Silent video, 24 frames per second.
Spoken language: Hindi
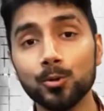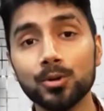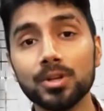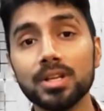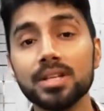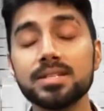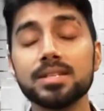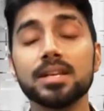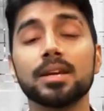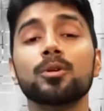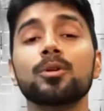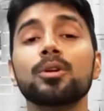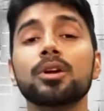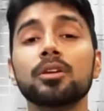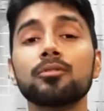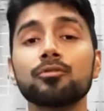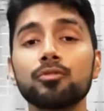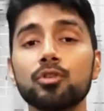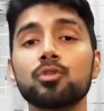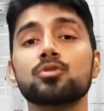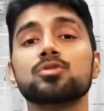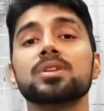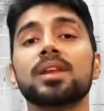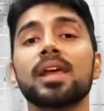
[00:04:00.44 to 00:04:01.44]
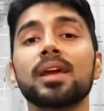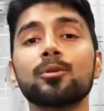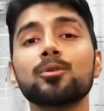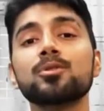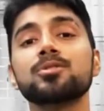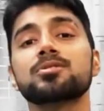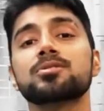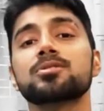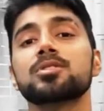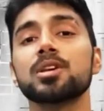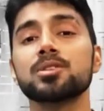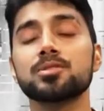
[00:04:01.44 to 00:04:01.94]
लीजिए कोई कंफ्यूजन है कोई
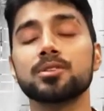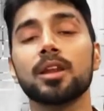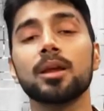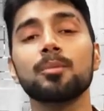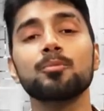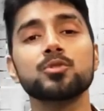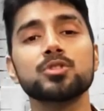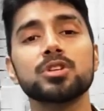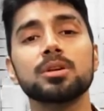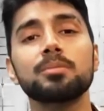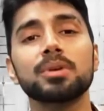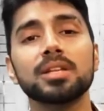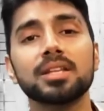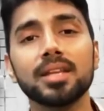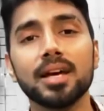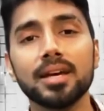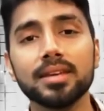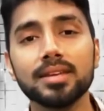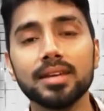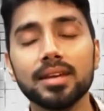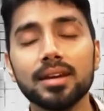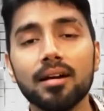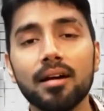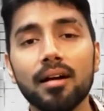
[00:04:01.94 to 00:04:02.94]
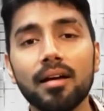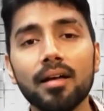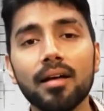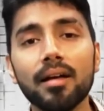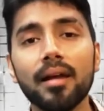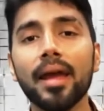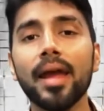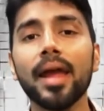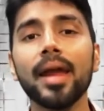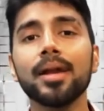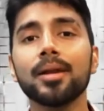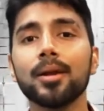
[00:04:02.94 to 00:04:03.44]
सजेशन है मुझे बताइएगा
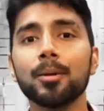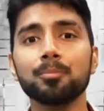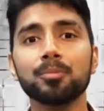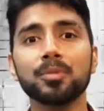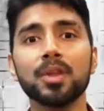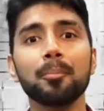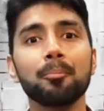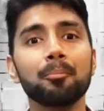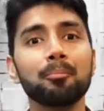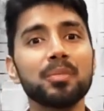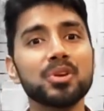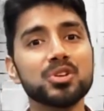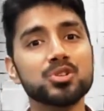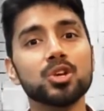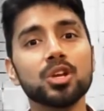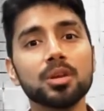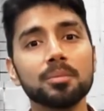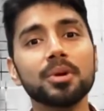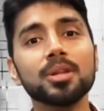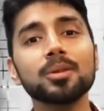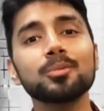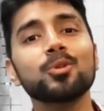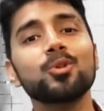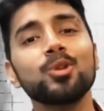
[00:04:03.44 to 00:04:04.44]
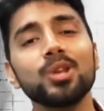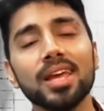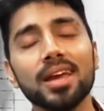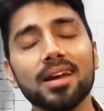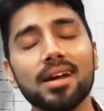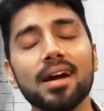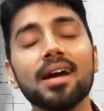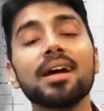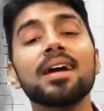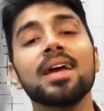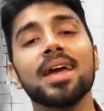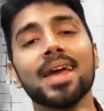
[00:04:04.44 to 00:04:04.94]
एंड अपना मिशन मत
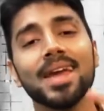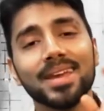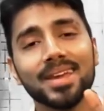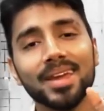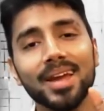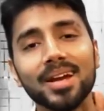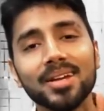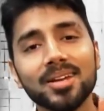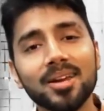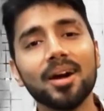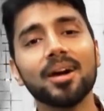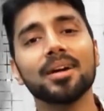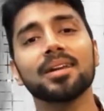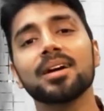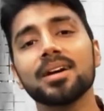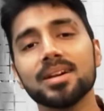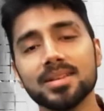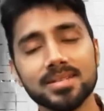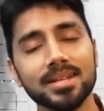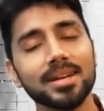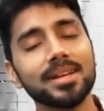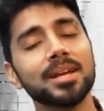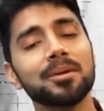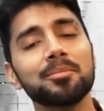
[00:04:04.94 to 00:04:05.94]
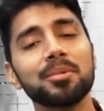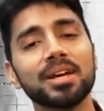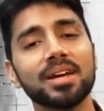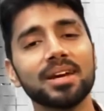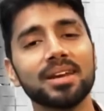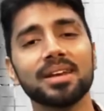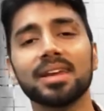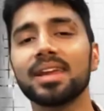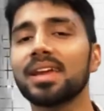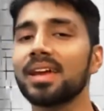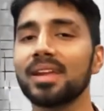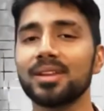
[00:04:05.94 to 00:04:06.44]
भूलिएगा कि अट्ठारह हजार हमें
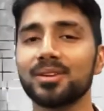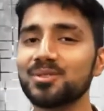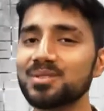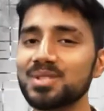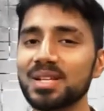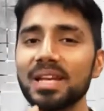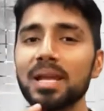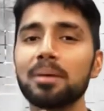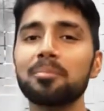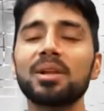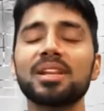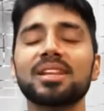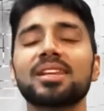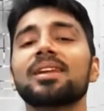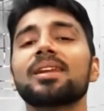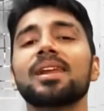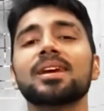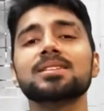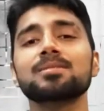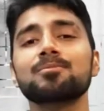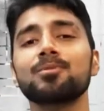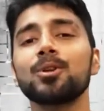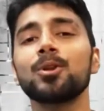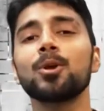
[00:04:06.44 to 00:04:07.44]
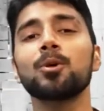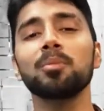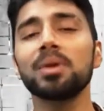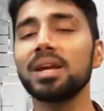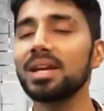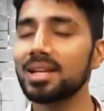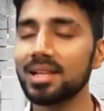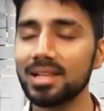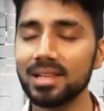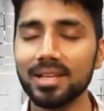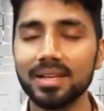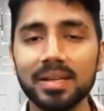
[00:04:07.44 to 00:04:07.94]
करने हैं तो चलिए मिलते हैं नेक्स्ट वीडियो में
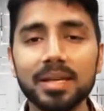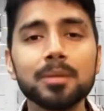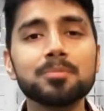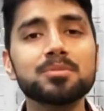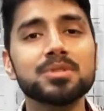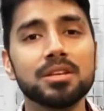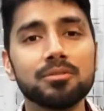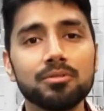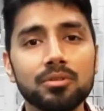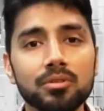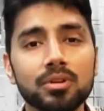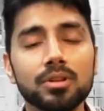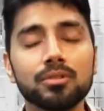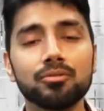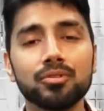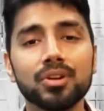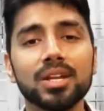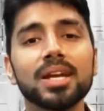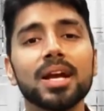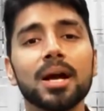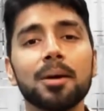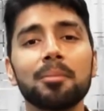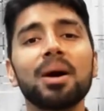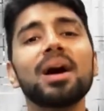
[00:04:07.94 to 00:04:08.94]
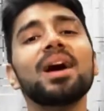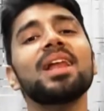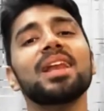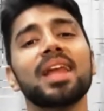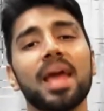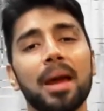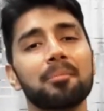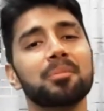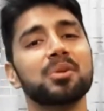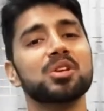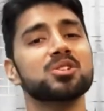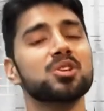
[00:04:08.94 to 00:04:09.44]
टिल देन कीप सेविंग विद फ्री माल
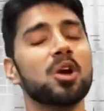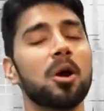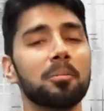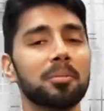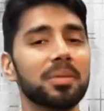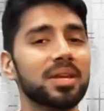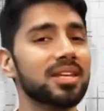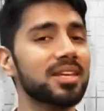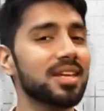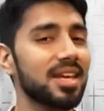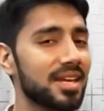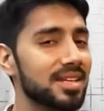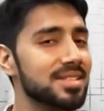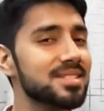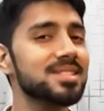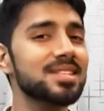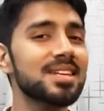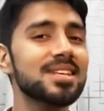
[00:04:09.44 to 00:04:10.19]
हैप्पी शॉपिंग एंड स्टे